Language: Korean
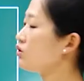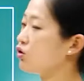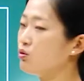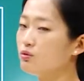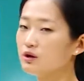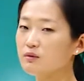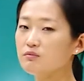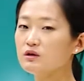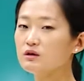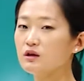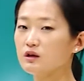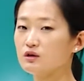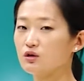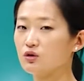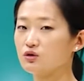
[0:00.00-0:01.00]
너무
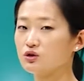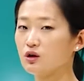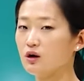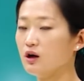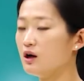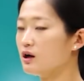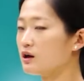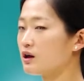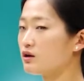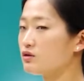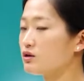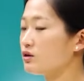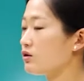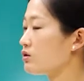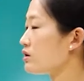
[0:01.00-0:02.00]
힘들다는 거죠. 그래서
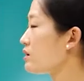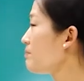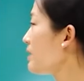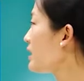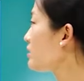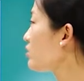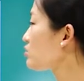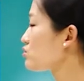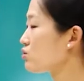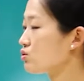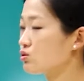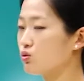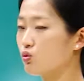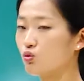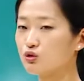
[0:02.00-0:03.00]
이거를
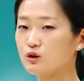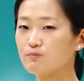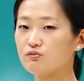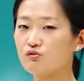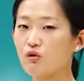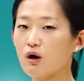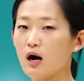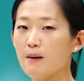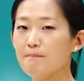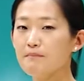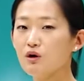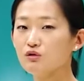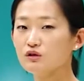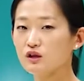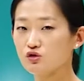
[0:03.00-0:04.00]
파격적으로 50%
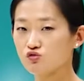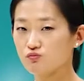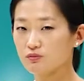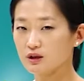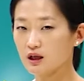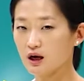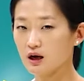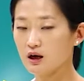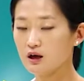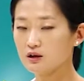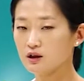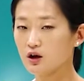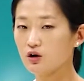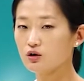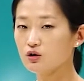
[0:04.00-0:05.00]
감면을 해줍니다.
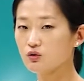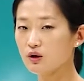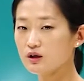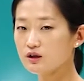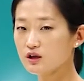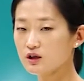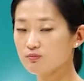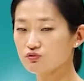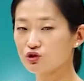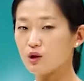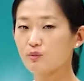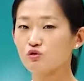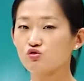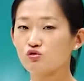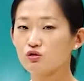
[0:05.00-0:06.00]
당연히 굉장히
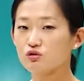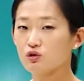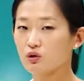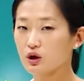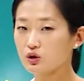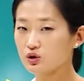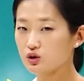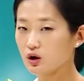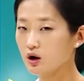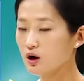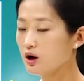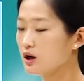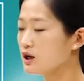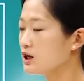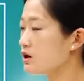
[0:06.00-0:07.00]
부담이 줄어들었겠죠.
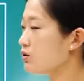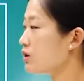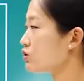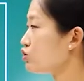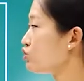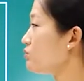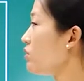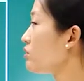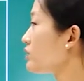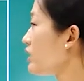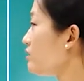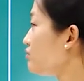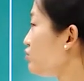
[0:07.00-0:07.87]
이거에 구멍난